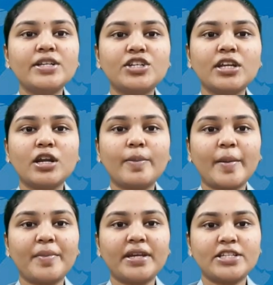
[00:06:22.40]
చీరలు
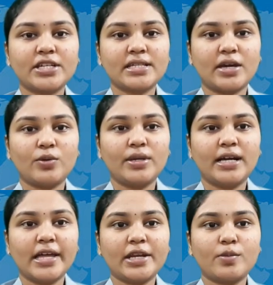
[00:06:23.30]
పంపిణీ చేశారు ఈ
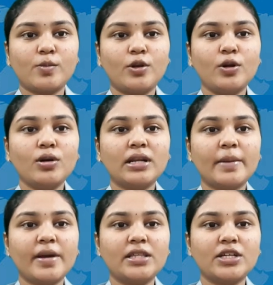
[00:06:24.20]
కార్యక్రమంలో
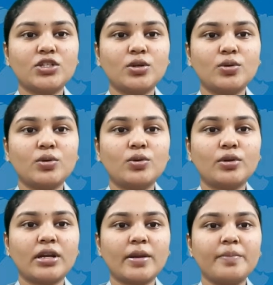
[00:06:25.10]
క్లబ్ అధ్యక్షులు
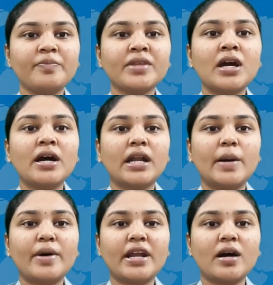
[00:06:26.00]
గుర్రం
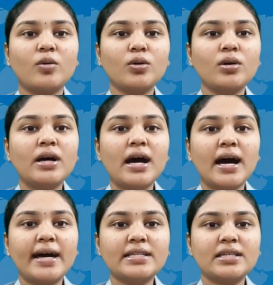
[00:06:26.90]
రామారావు
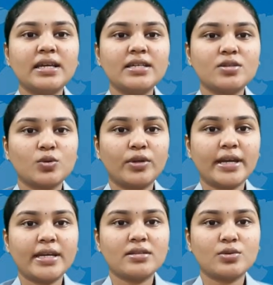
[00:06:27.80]
ఆర్సి
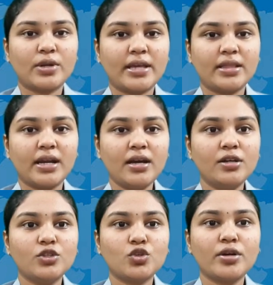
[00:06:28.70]
సూరే సురేంద్ర
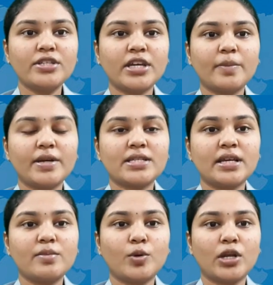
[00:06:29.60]
జోన్
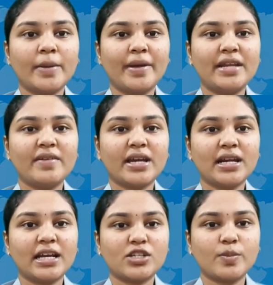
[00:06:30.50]
చైర్పర్సన్ పోలేపల్లి వెంకట
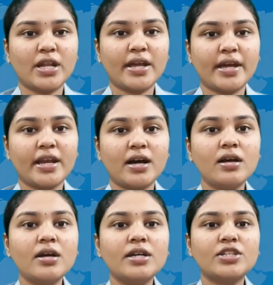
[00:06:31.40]
లక్ష్మీనారాయణ
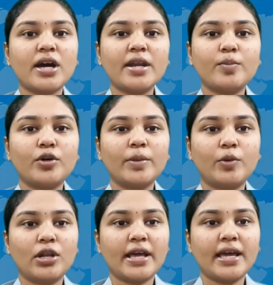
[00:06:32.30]
చారపూడి
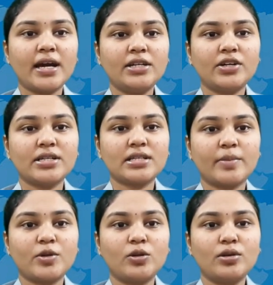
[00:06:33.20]
పుల్లయ్య ట్రస్ట్
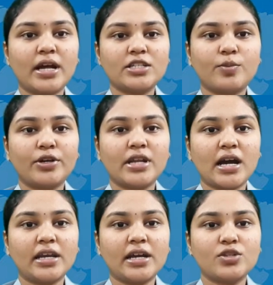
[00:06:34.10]
సభ్యులు రాచపూడి
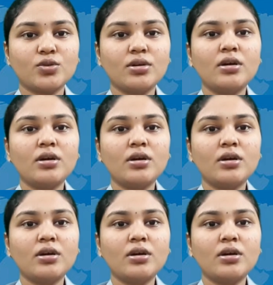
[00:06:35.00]
నాగరాజు